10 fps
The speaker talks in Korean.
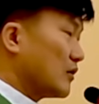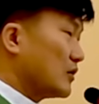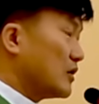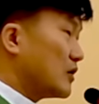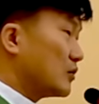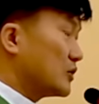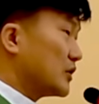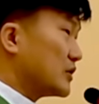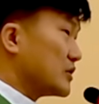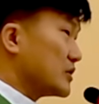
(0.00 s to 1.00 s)

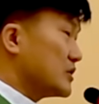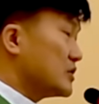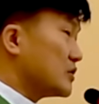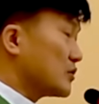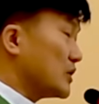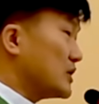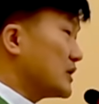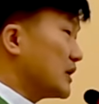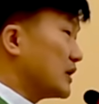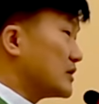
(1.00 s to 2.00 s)
그날로부터 정신적으로
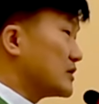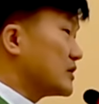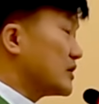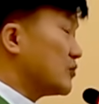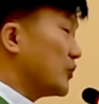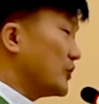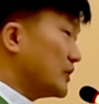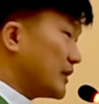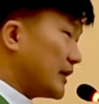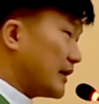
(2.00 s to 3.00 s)
이상한 증세를
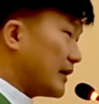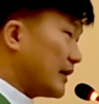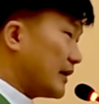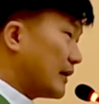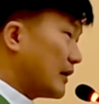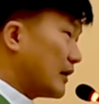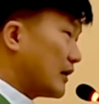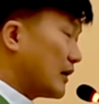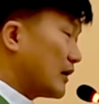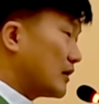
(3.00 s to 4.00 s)
보이는데
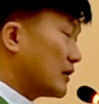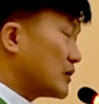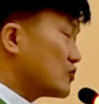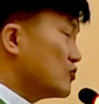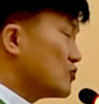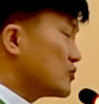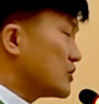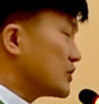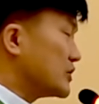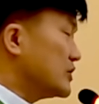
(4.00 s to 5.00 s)
그게 순수
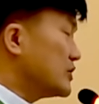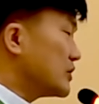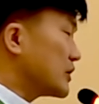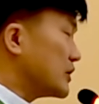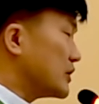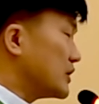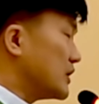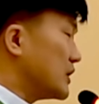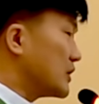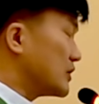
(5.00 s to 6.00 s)
정신적인
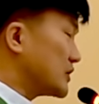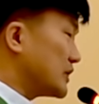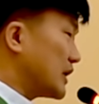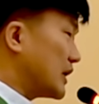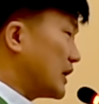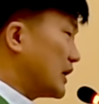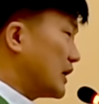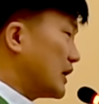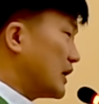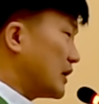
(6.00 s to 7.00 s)
일일 것이냐?
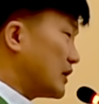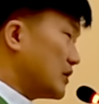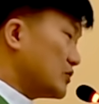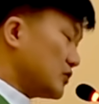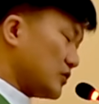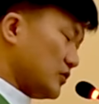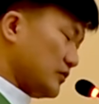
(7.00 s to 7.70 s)
아니겠죠.